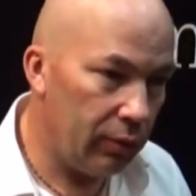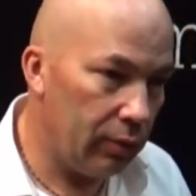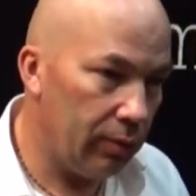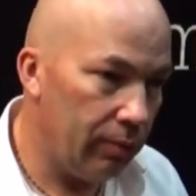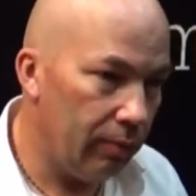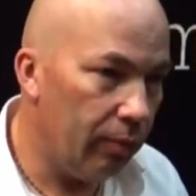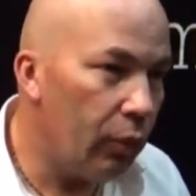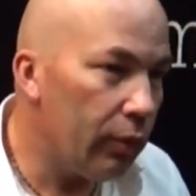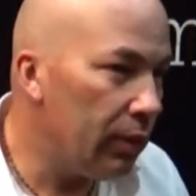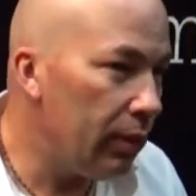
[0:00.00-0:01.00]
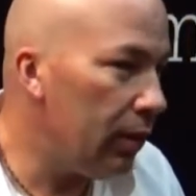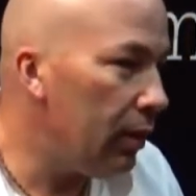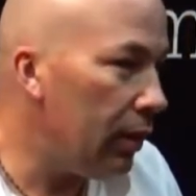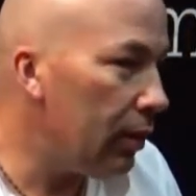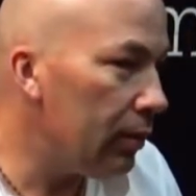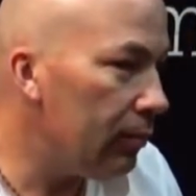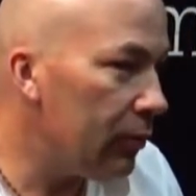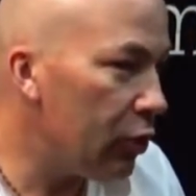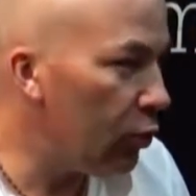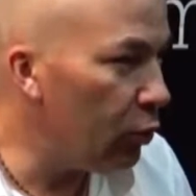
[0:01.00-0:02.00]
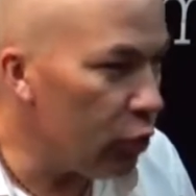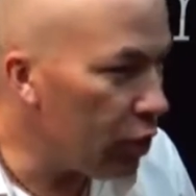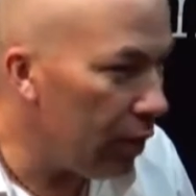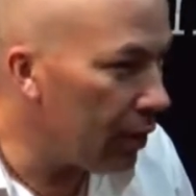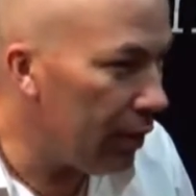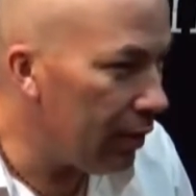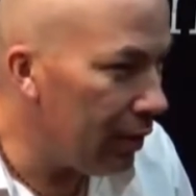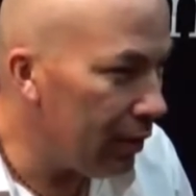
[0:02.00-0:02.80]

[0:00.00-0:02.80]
модные штучки какие-то?